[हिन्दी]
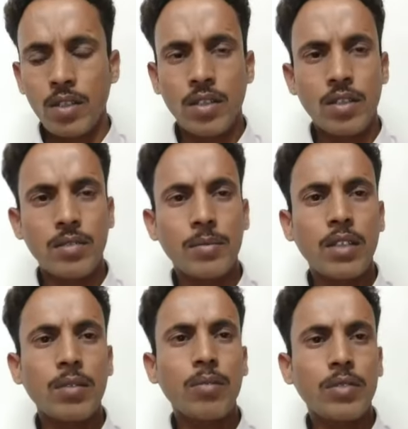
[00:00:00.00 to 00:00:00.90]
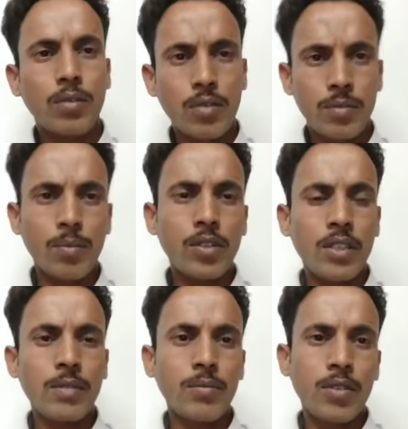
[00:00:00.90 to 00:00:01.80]
मतलब कुछ कुछ
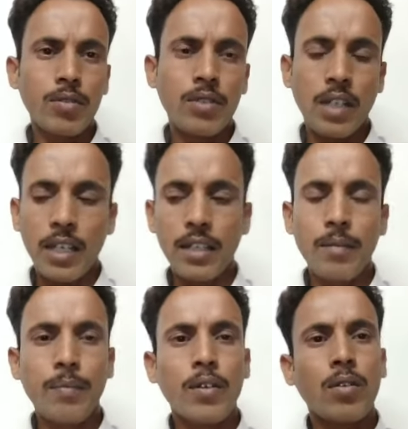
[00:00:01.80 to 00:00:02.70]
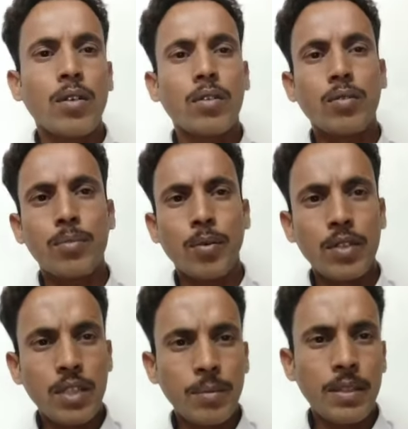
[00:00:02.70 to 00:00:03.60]
पॉजिटिव न्यूज आए और कुछ
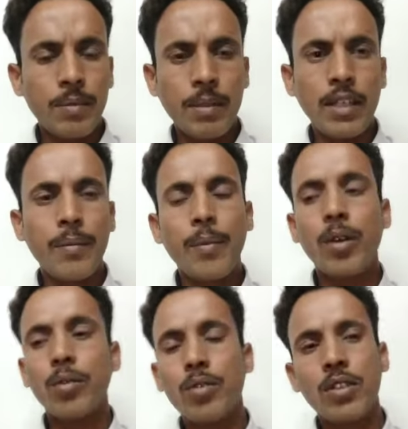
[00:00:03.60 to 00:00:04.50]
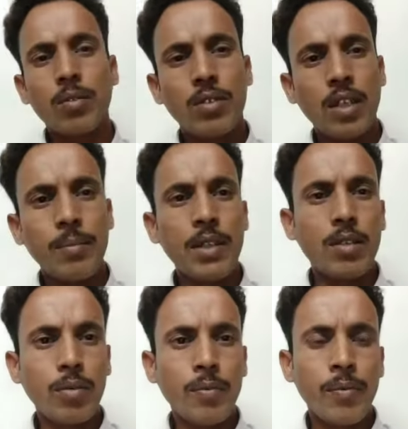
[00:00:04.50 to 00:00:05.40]
पॉजिटिविटी मिले और कुछ ना कुछ
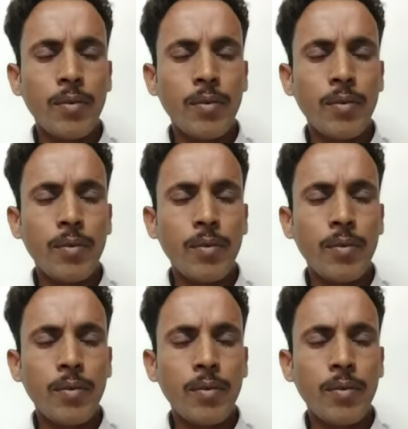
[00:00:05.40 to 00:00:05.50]
अपडेट हो